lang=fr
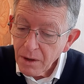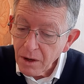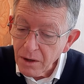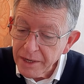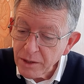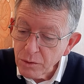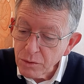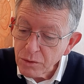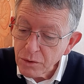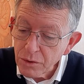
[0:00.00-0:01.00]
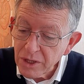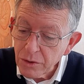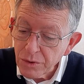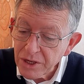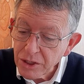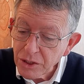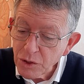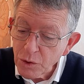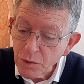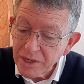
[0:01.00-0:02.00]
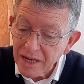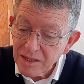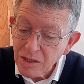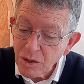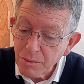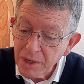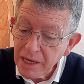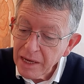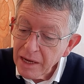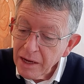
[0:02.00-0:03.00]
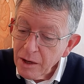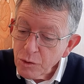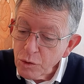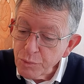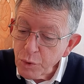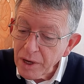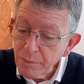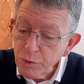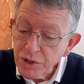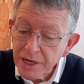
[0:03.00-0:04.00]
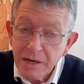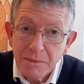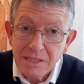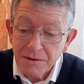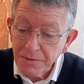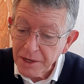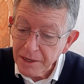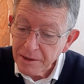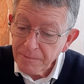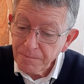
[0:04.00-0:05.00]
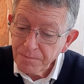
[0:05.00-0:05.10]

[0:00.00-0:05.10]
Rends les comptes de ta gestion, car désormais tu ne pourras plus gérer mes affaires.